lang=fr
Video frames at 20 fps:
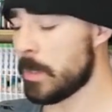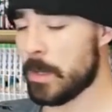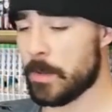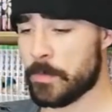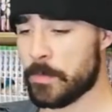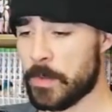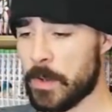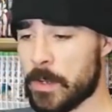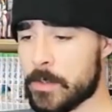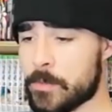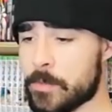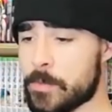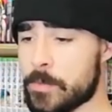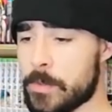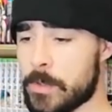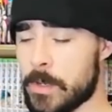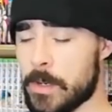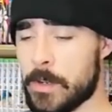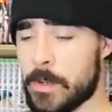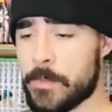il a fait un
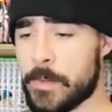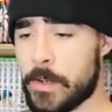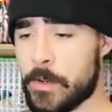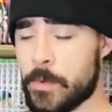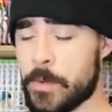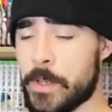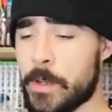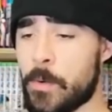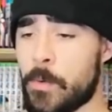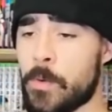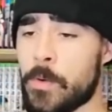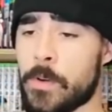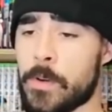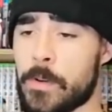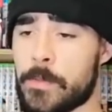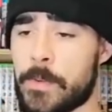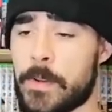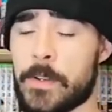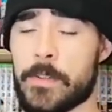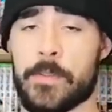truc là avec le
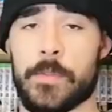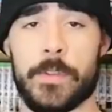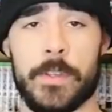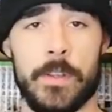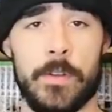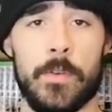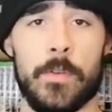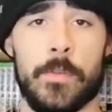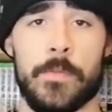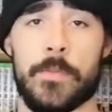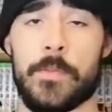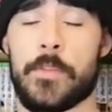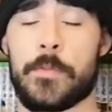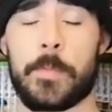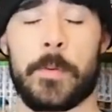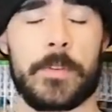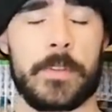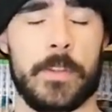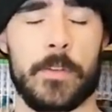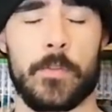héros, enfin ceux qui l'ont vu je
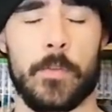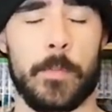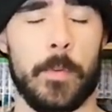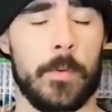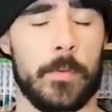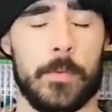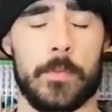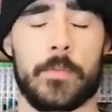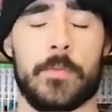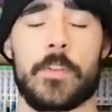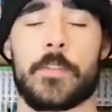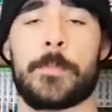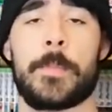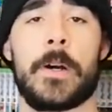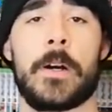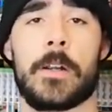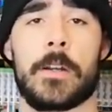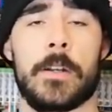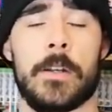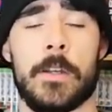pense qu'ils comprendront de quoi je
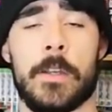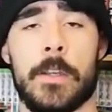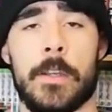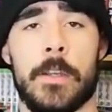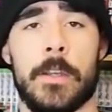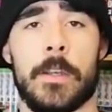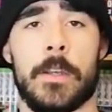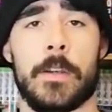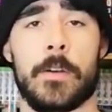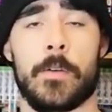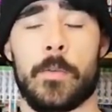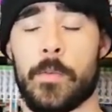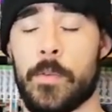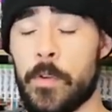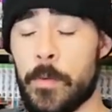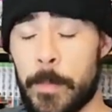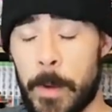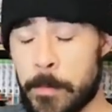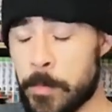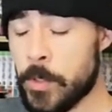parle.
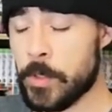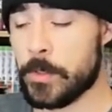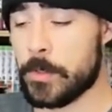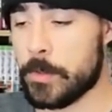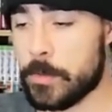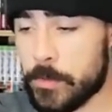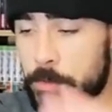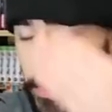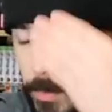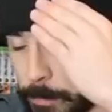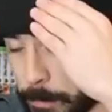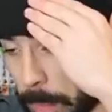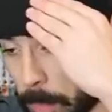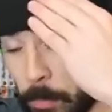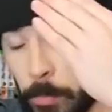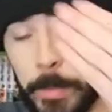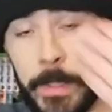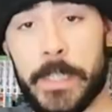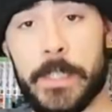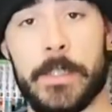Contre le mammouth, j'ai pas
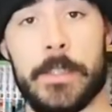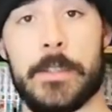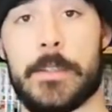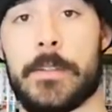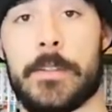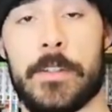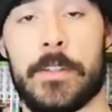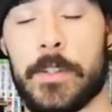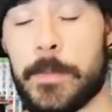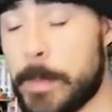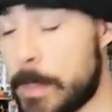compris. J'ai